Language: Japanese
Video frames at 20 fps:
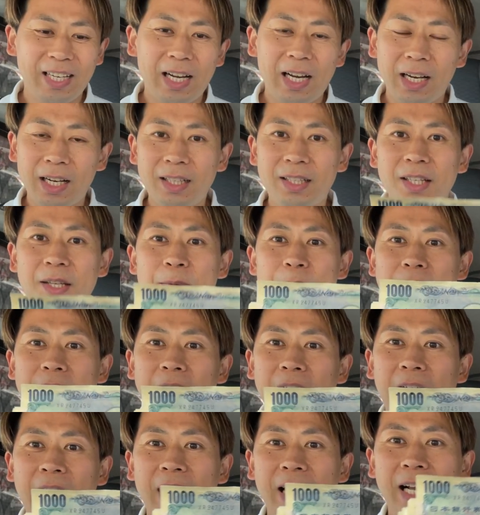洗ってきまし
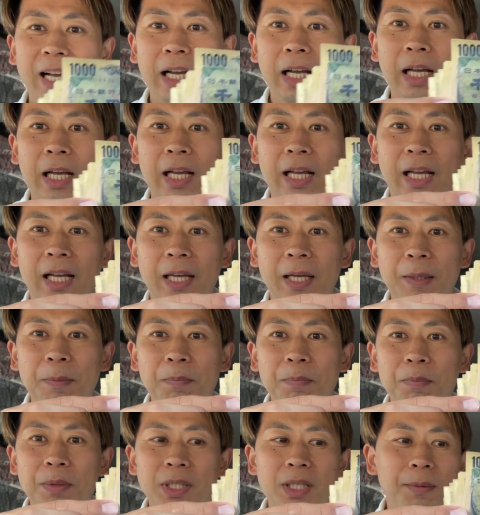た。
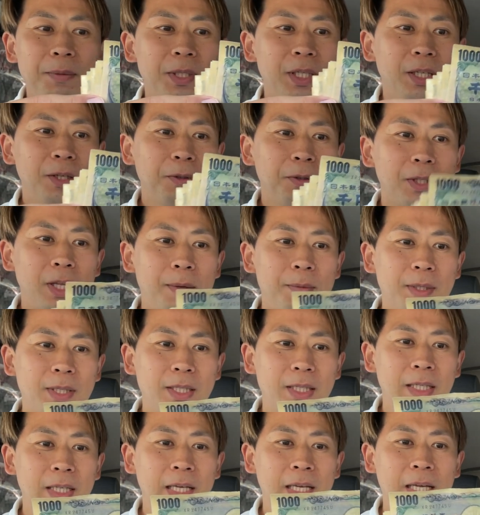びちゃびちゃでございま
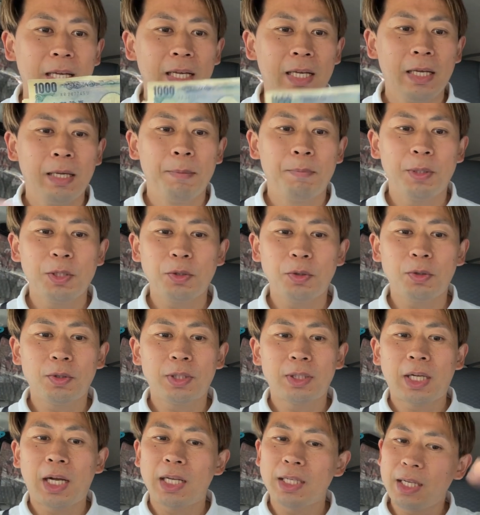す。まあ、ちょっと
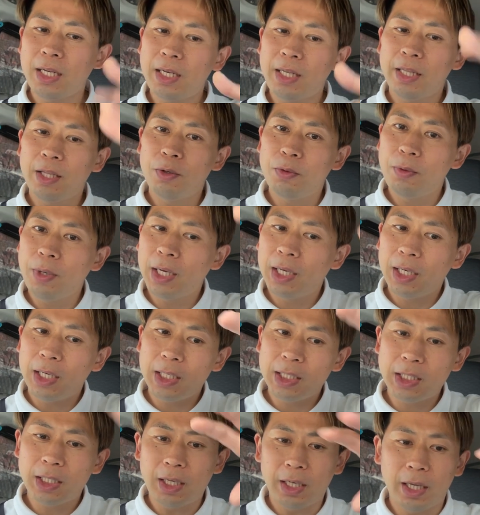重ねて上から
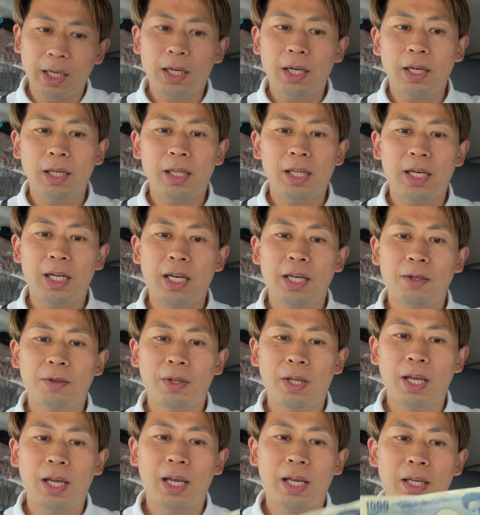しかね、かけてないの
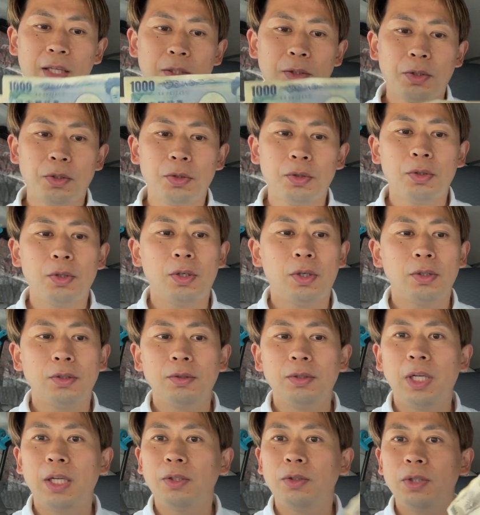で、ちょっと
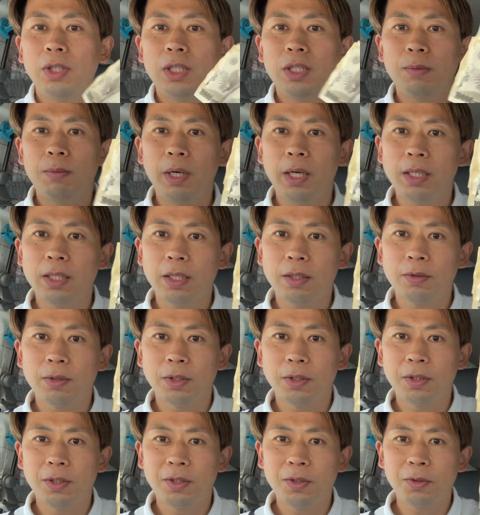裏の一万円札は
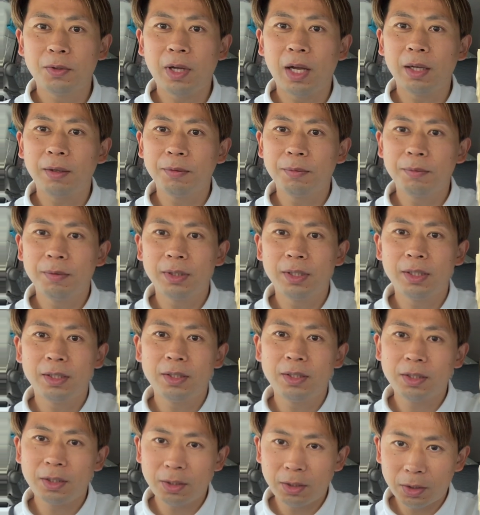ちょっと
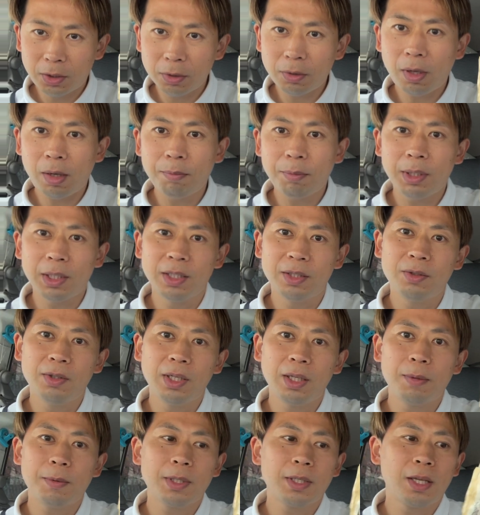中途半端に濡れ
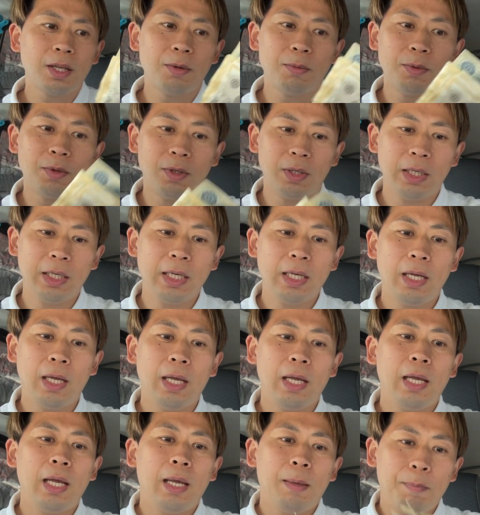てますけども、
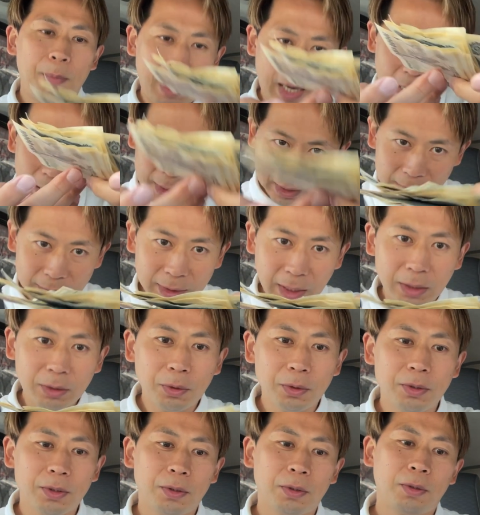まあ、洗ったと
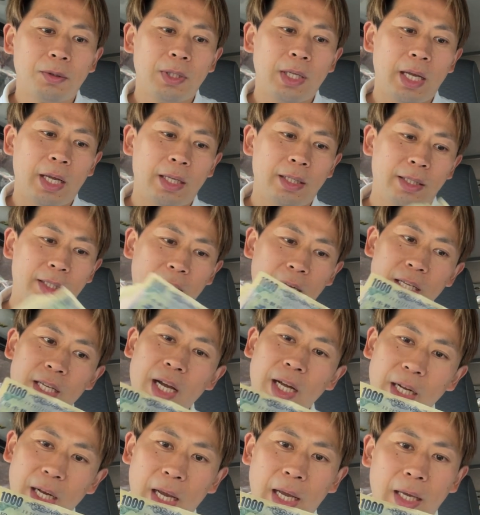いうことで、銭
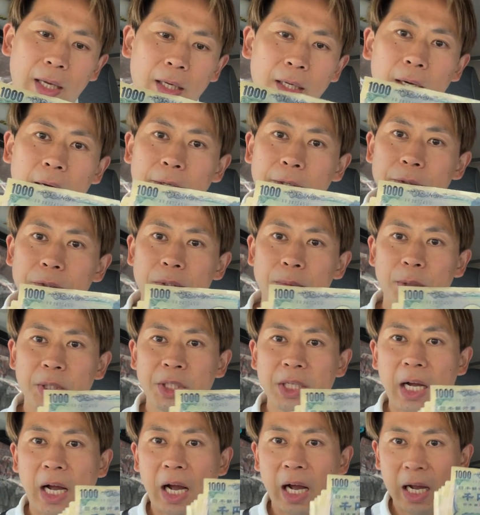洗い完了しまし
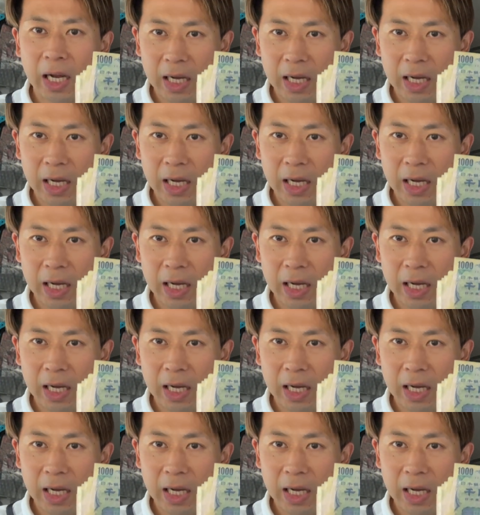た。